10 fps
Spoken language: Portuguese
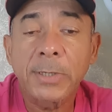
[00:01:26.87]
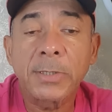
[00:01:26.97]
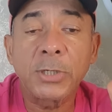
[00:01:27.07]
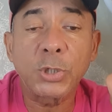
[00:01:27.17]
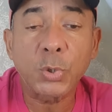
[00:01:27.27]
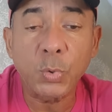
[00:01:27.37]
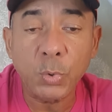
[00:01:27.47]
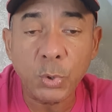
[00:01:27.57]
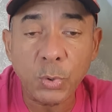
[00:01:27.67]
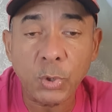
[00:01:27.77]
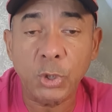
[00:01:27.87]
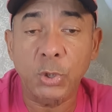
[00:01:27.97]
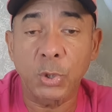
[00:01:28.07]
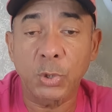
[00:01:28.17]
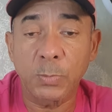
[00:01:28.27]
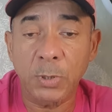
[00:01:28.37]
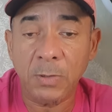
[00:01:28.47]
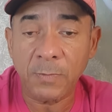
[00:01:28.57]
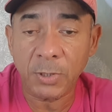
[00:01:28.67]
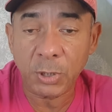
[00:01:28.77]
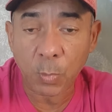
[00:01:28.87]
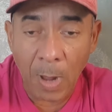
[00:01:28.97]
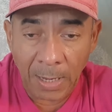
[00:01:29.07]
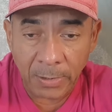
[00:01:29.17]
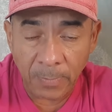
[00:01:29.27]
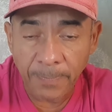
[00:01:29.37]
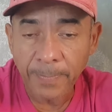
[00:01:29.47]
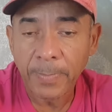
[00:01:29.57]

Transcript: de junho de 2024